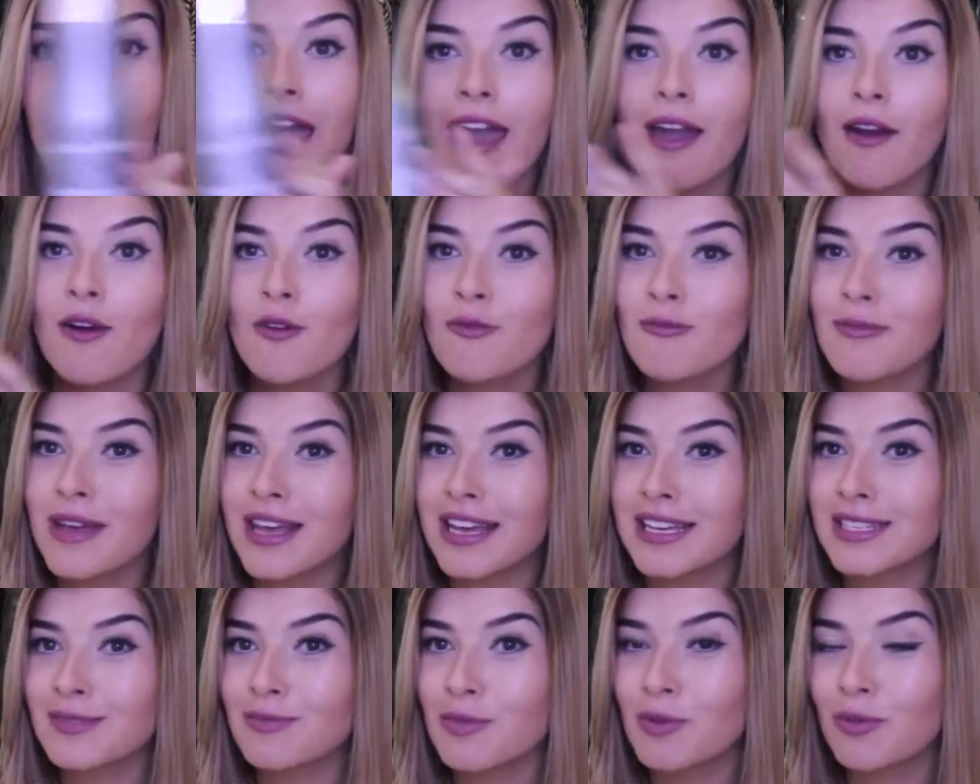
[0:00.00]
É o
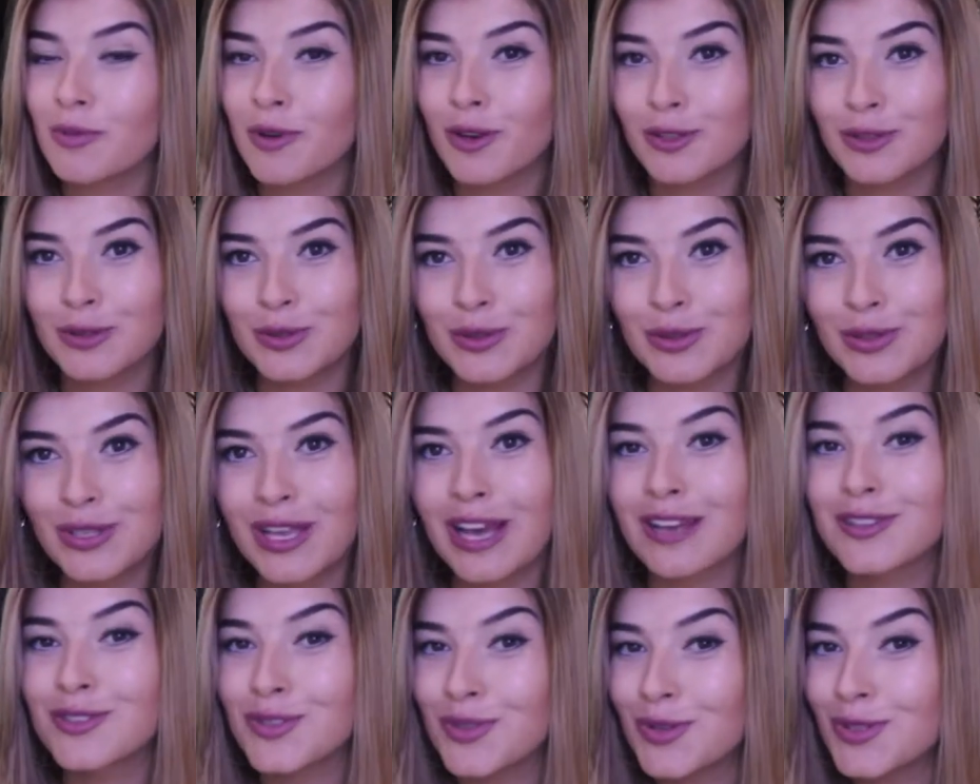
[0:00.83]
mesmo produto que
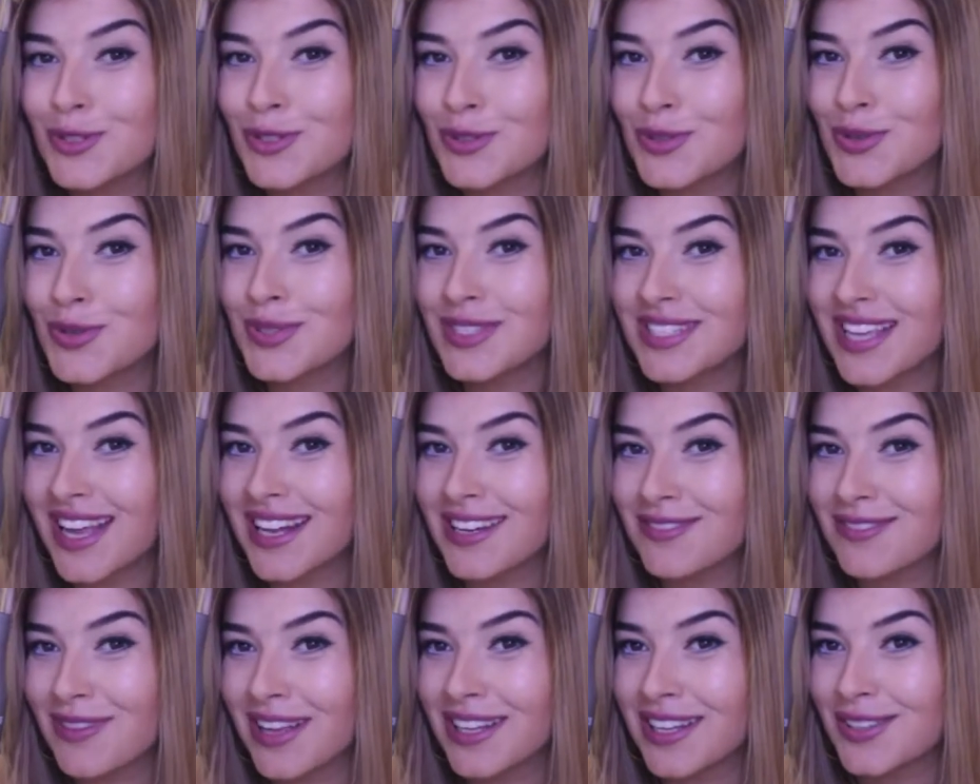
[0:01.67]
a Juju
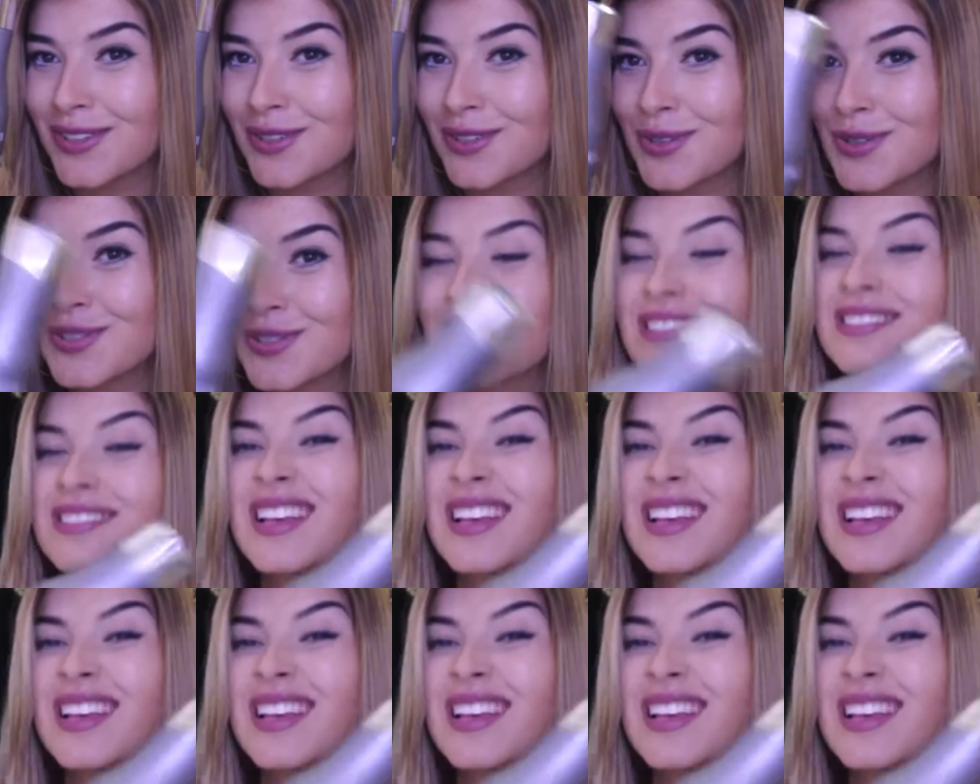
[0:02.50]
Salimene usa,